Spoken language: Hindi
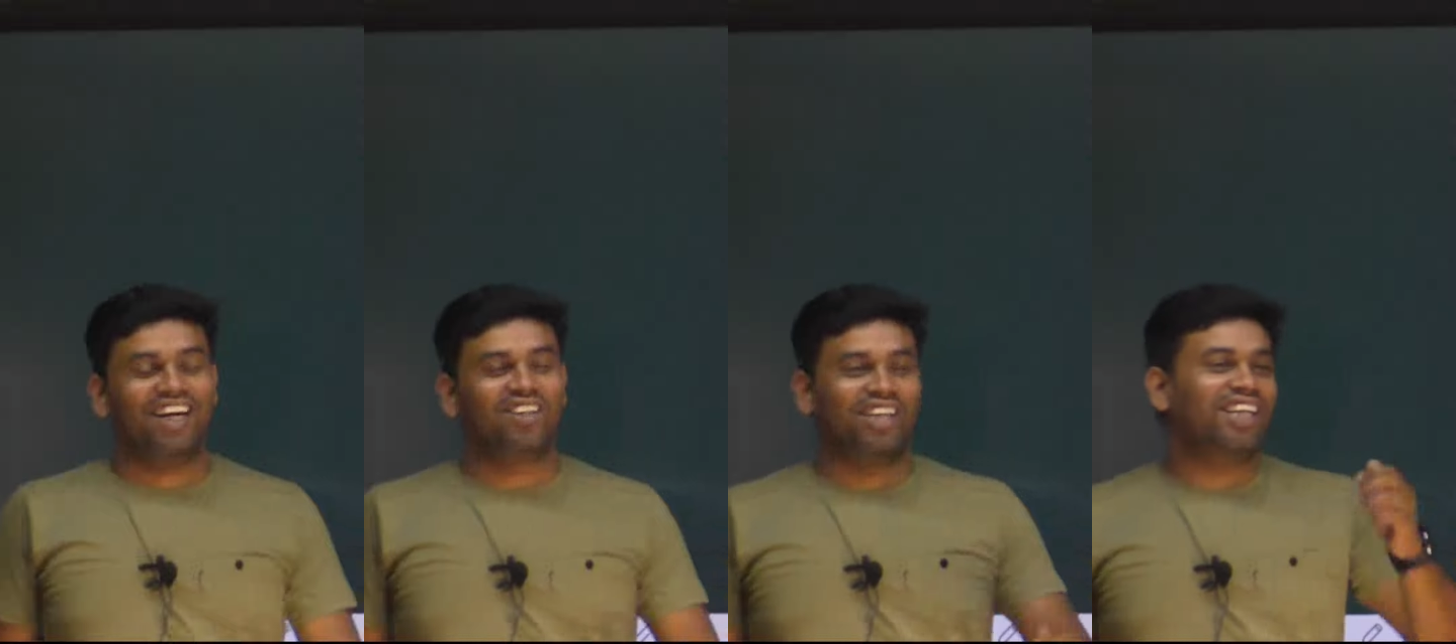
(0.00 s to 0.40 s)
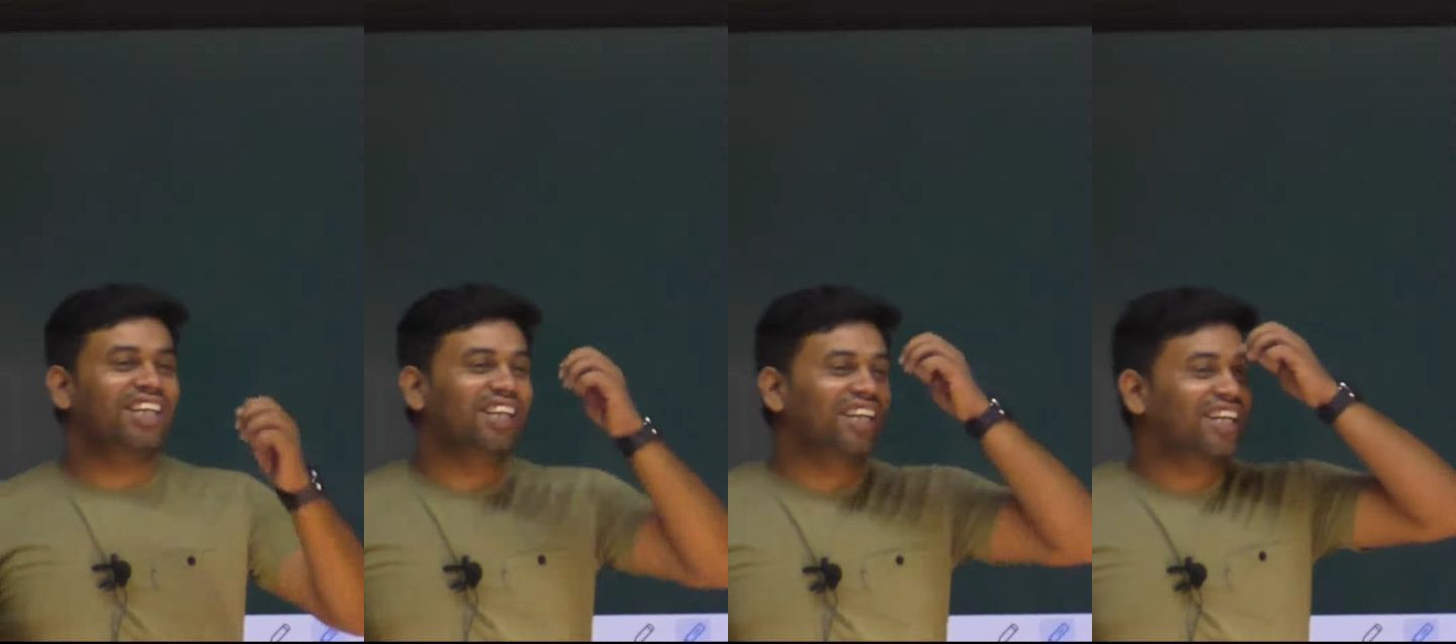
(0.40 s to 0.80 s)
हाँ तो एक
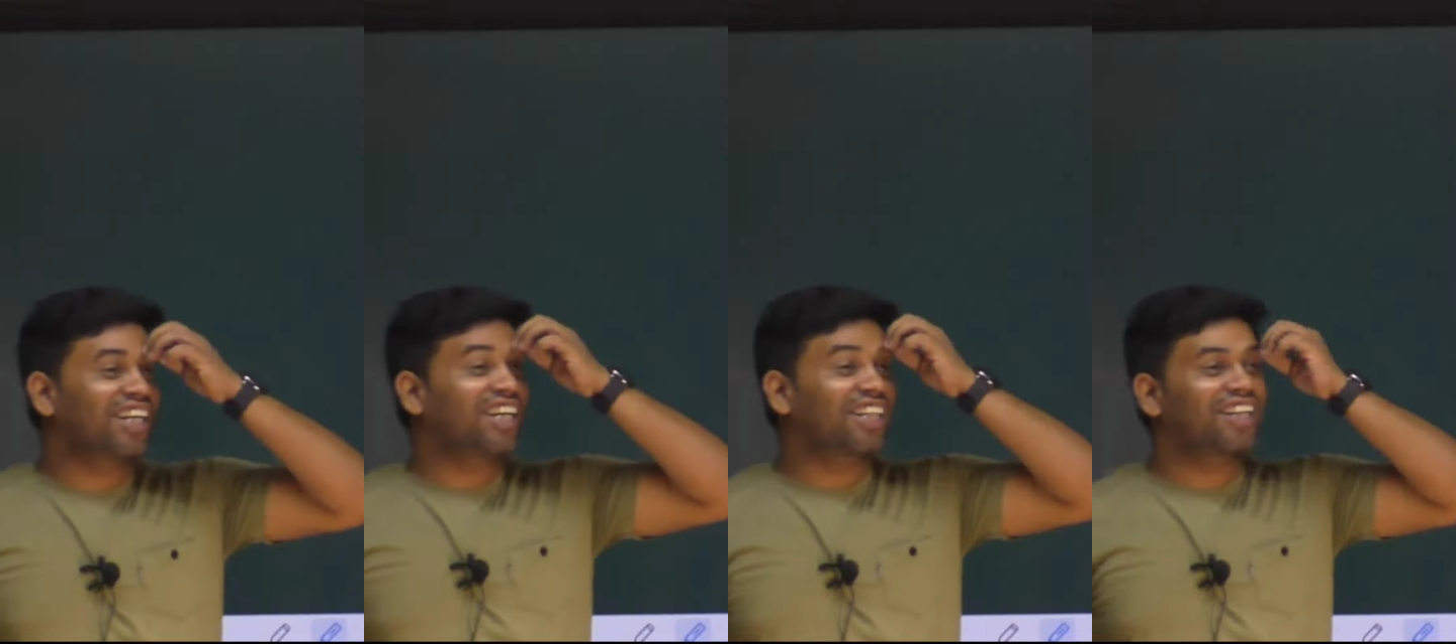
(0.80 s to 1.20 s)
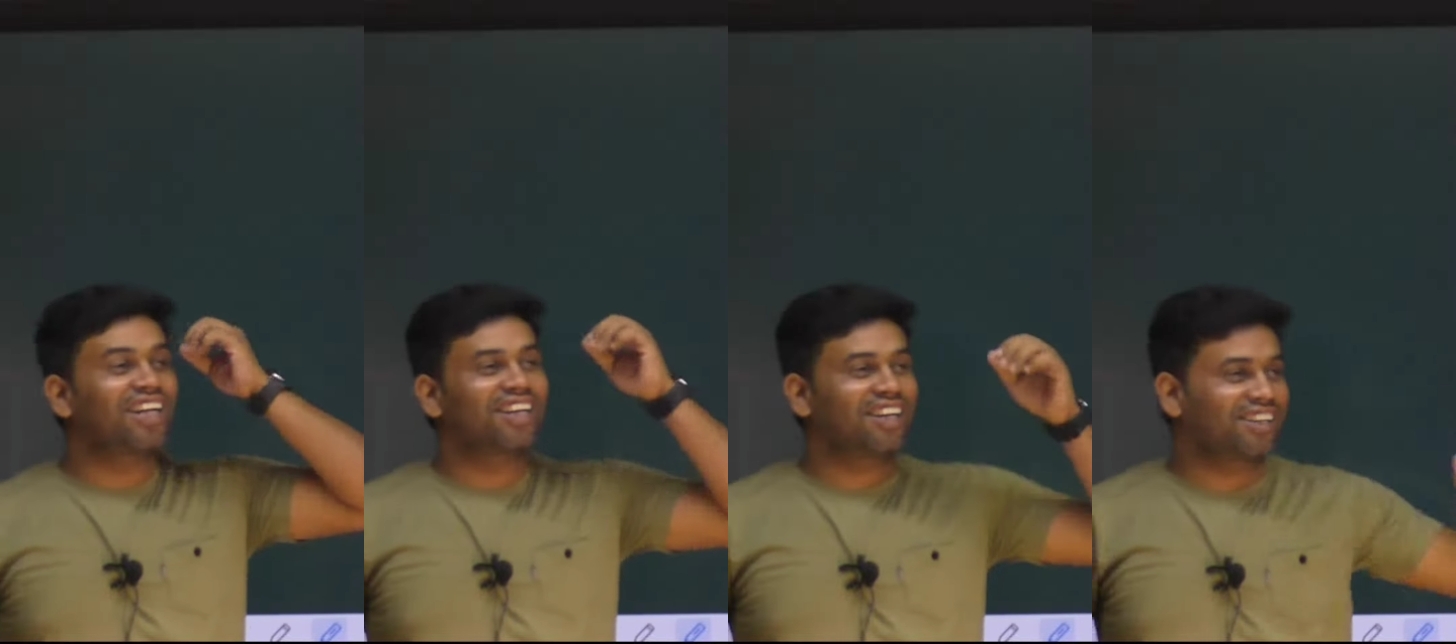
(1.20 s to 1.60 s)
लड़का
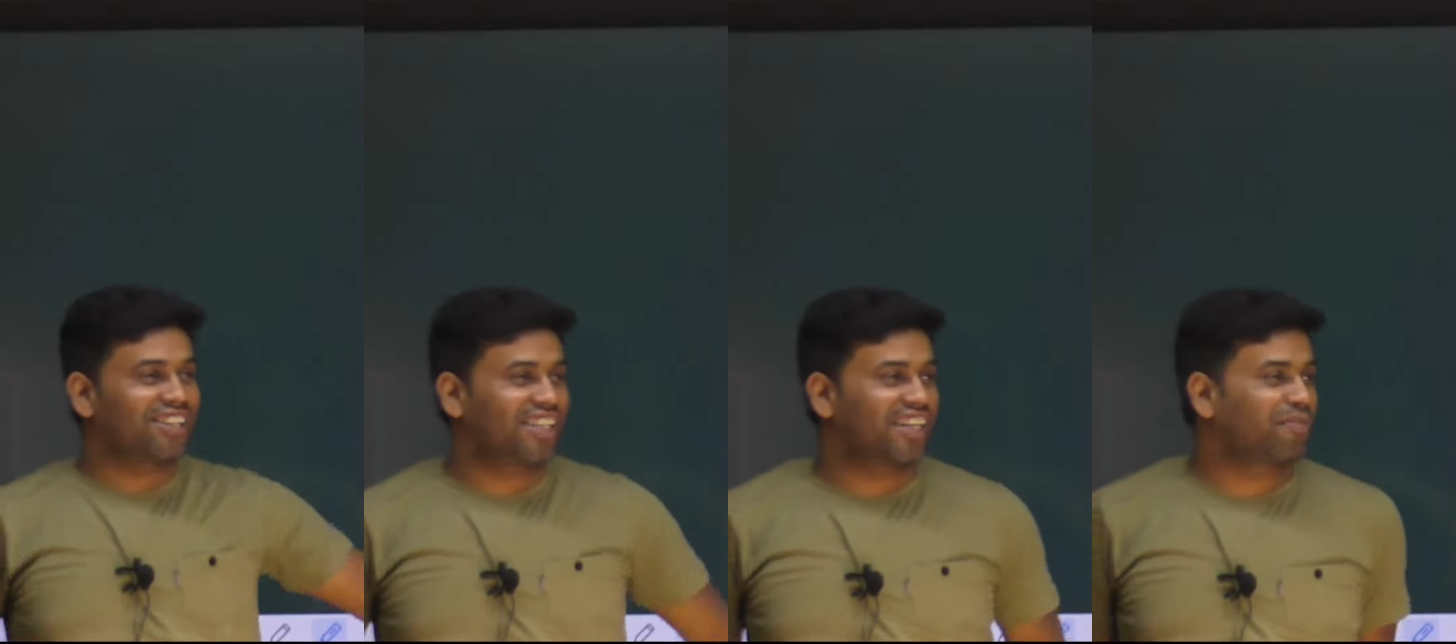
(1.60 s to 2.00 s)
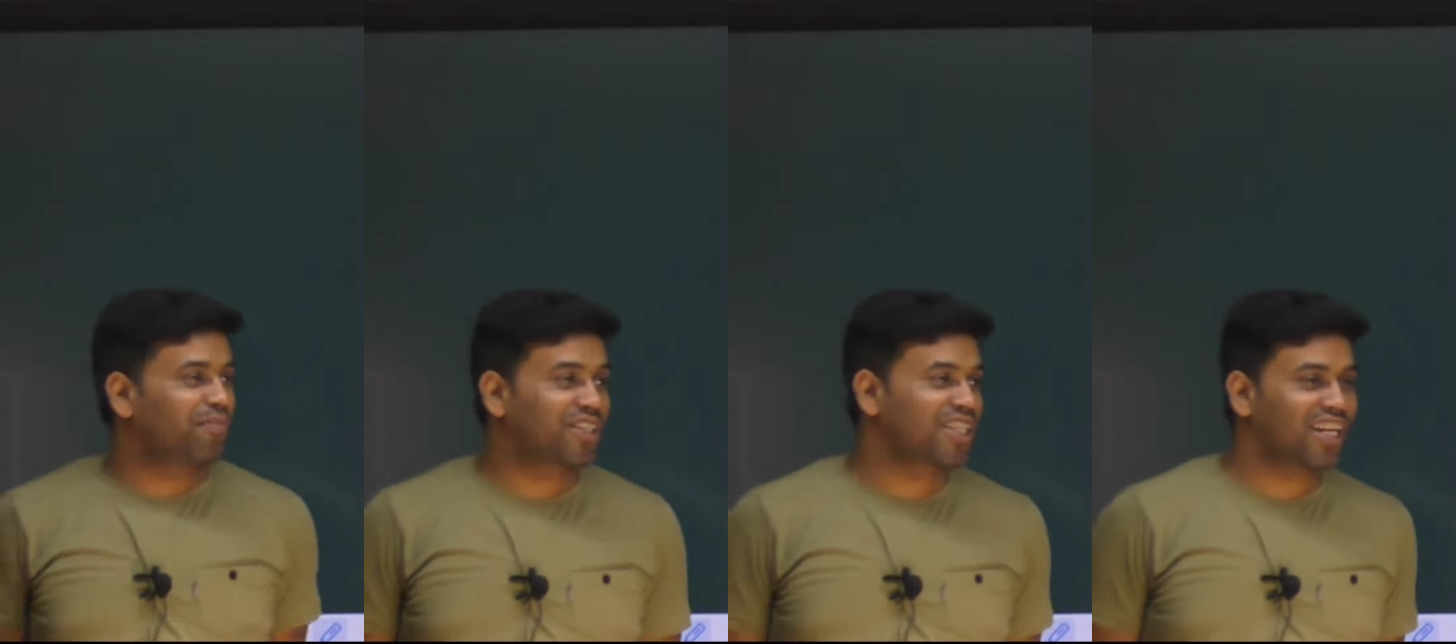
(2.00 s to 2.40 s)
कलकत्ता जा रहा था ठीक है
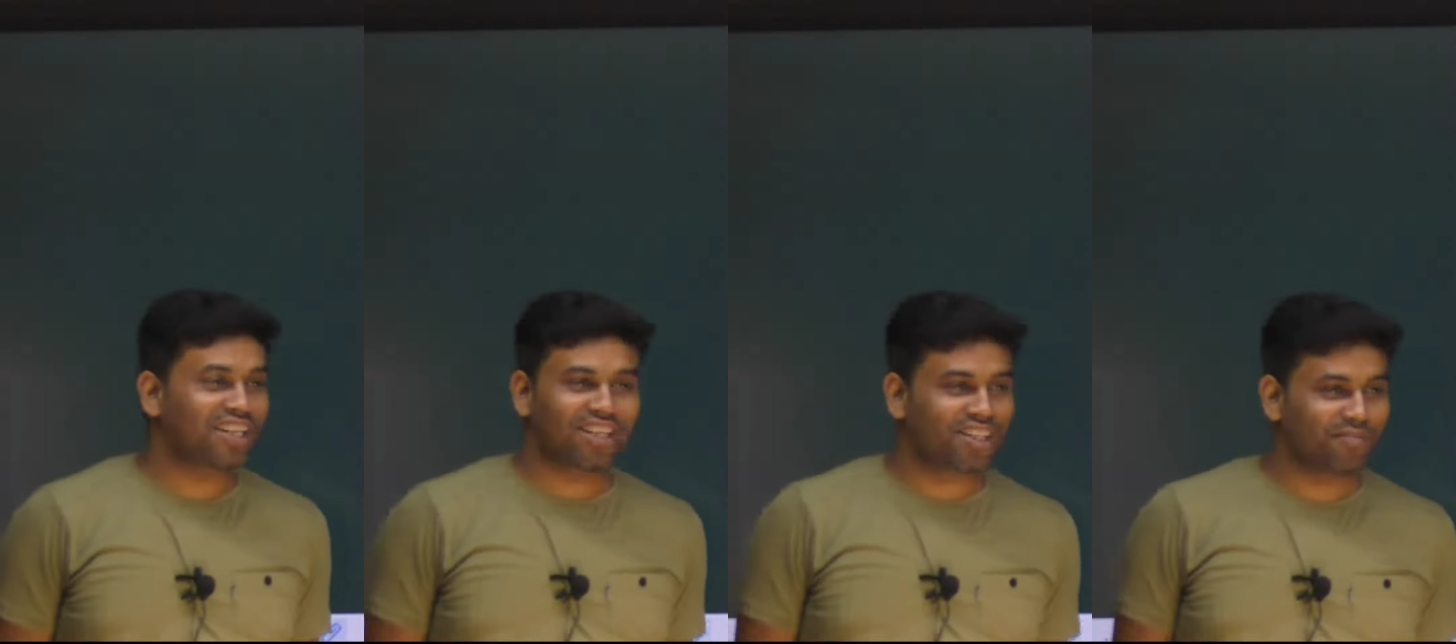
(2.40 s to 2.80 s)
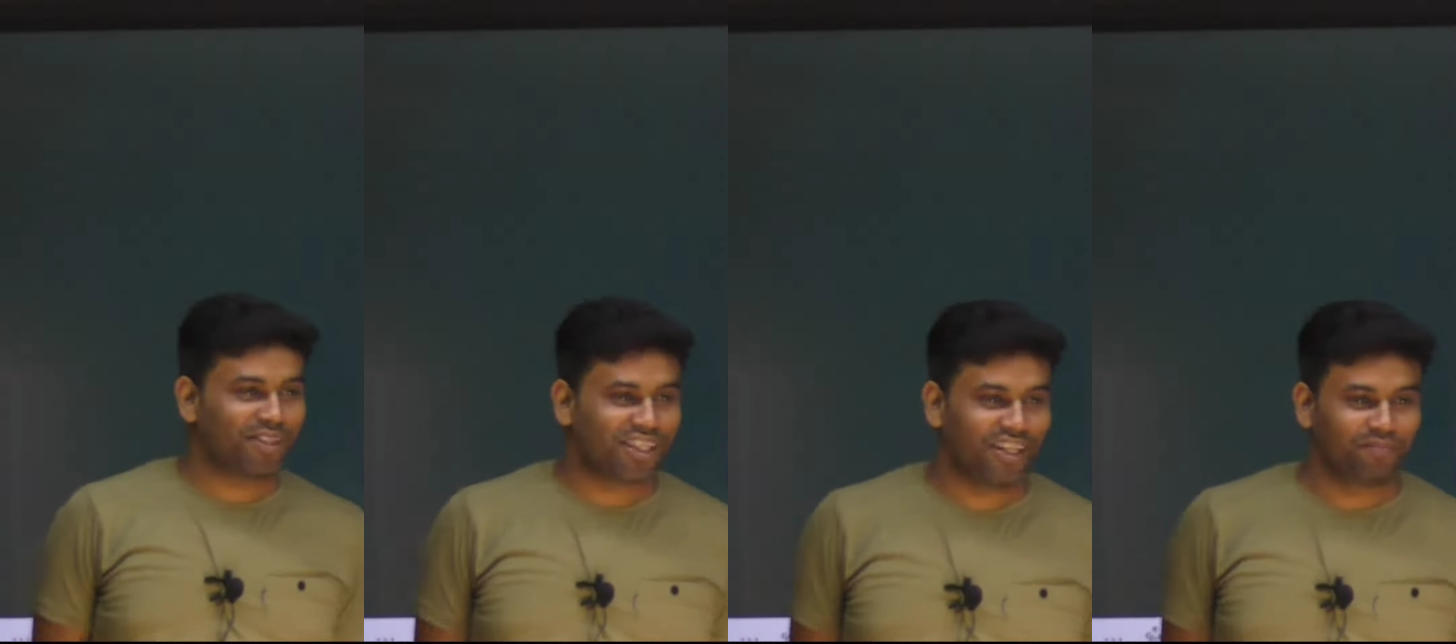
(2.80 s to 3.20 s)
बरसात का
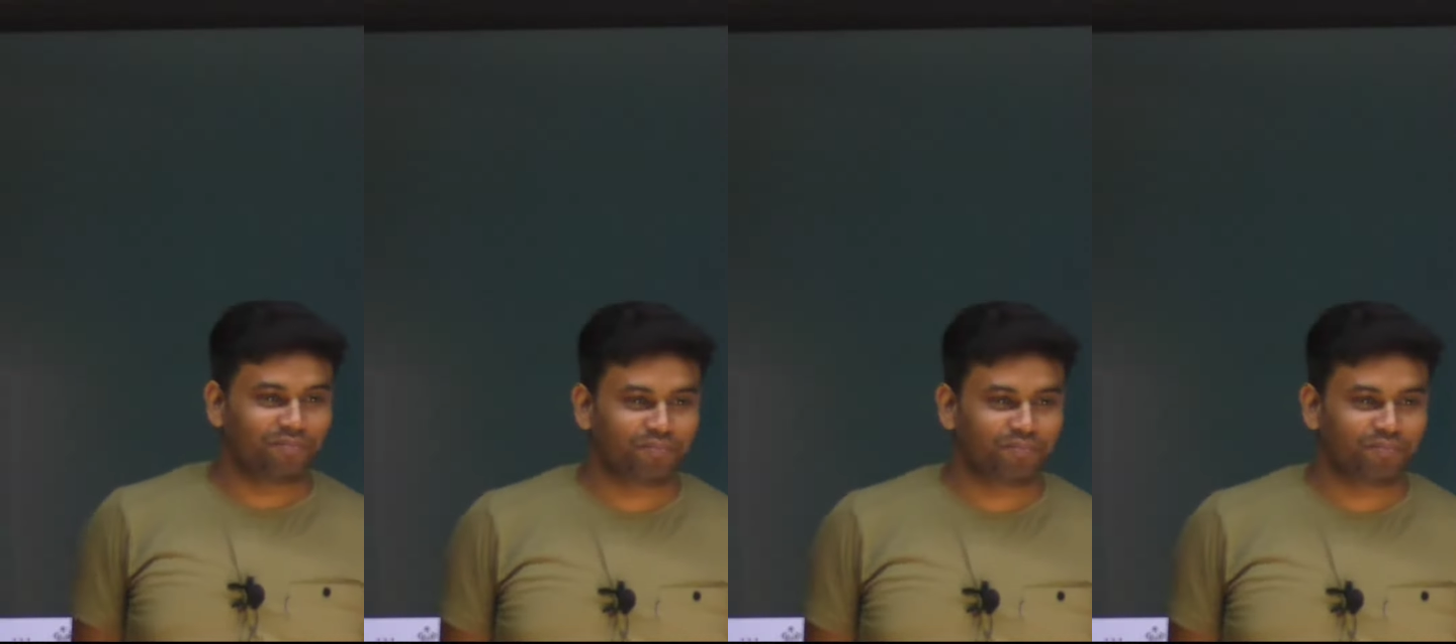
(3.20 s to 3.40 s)
समय था